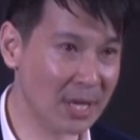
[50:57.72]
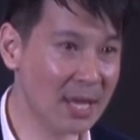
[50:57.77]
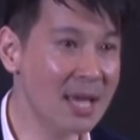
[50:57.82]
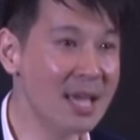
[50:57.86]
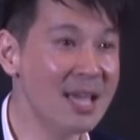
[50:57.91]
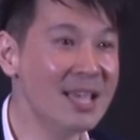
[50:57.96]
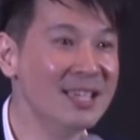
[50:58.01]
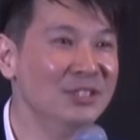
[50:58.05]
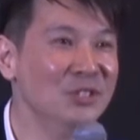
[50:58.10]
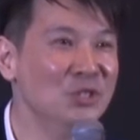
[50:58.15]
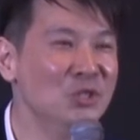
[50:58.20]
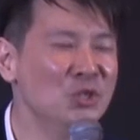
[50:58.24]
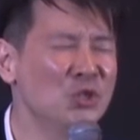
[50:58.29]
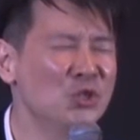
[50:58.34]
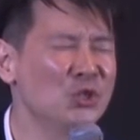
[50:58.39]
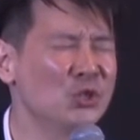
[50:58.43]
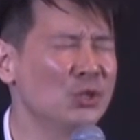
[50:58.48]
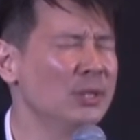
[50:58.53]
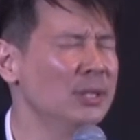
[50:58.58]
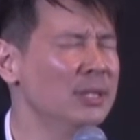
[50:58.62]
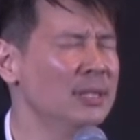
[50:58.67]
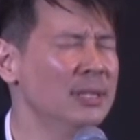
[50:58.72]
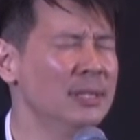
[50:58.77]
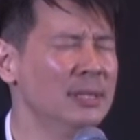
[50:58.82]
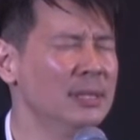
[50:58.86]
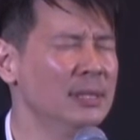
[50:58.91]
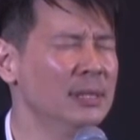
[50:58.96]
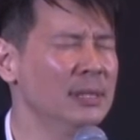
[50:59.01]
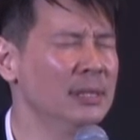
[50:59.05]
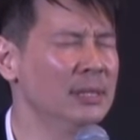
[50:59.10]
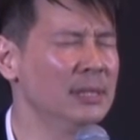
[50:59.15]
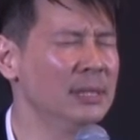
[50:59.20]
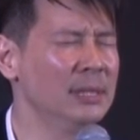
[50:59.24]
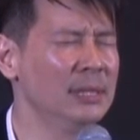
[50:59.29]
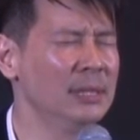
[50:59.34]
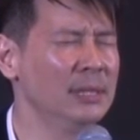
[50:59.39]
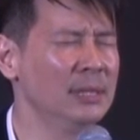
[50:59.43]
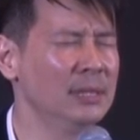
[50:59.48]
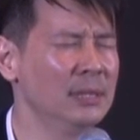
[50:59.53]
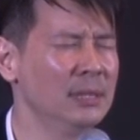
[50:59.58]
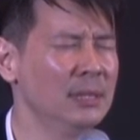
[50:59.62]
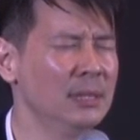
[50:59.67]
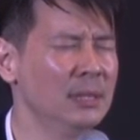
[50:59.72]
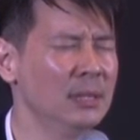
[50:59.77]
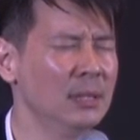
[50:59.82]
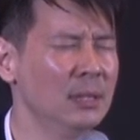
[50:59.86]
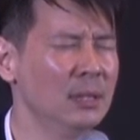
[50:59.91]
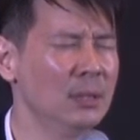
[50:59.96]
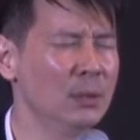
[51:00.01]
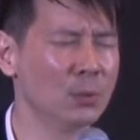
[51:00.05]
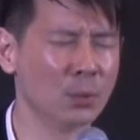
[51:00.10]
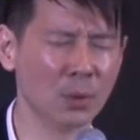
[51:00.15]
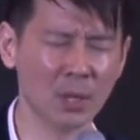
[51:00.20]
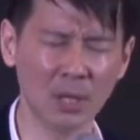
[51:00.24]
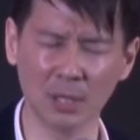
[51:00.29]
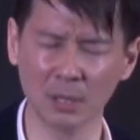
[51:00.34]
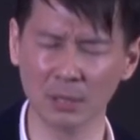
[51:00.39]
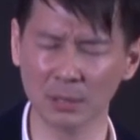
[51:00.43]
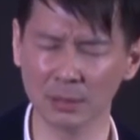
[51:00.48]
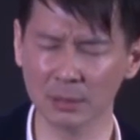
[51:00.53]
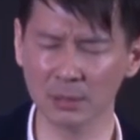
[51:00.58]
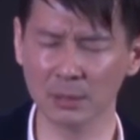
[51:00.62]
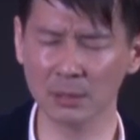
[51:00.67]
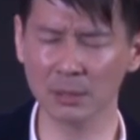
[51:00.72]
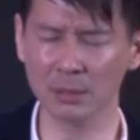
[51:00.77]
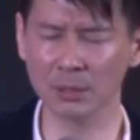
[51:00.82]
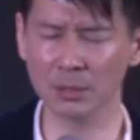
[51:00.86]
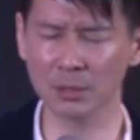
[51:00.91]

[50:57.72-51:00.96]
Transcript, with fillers: 认识你，我